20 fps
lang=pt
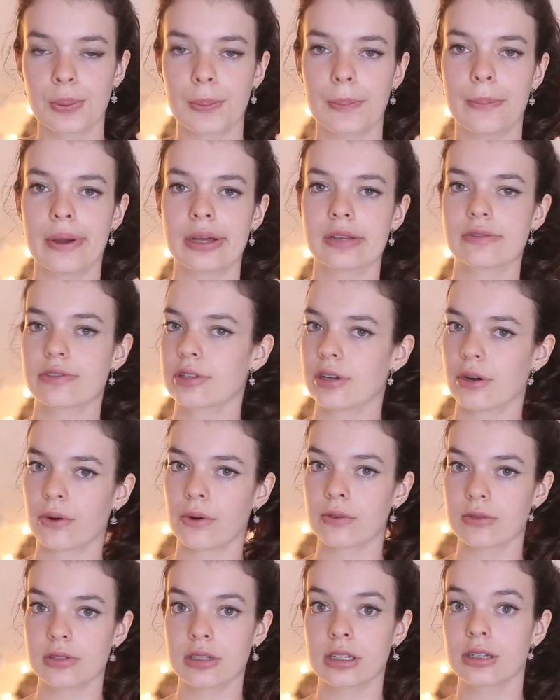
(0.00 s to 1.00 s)
mas você não
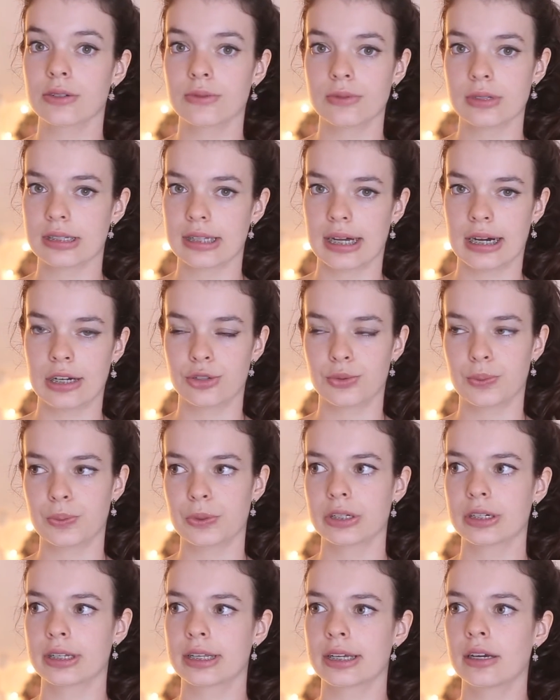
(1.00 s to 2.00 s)
conseguiu um estágio
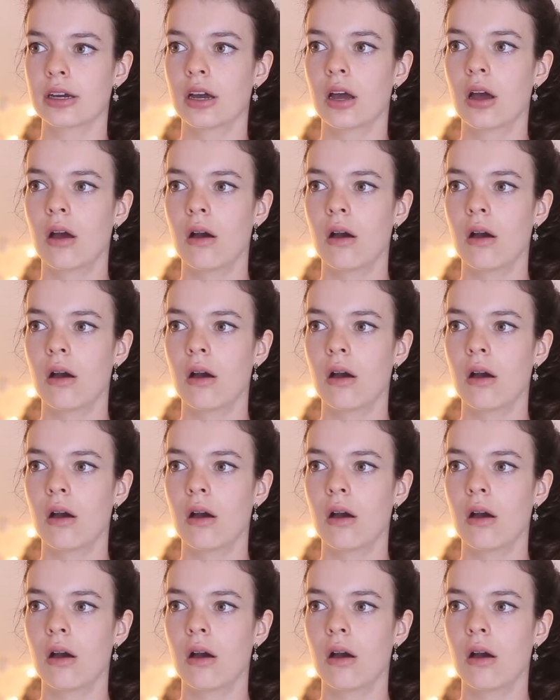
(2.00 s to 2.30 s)
porque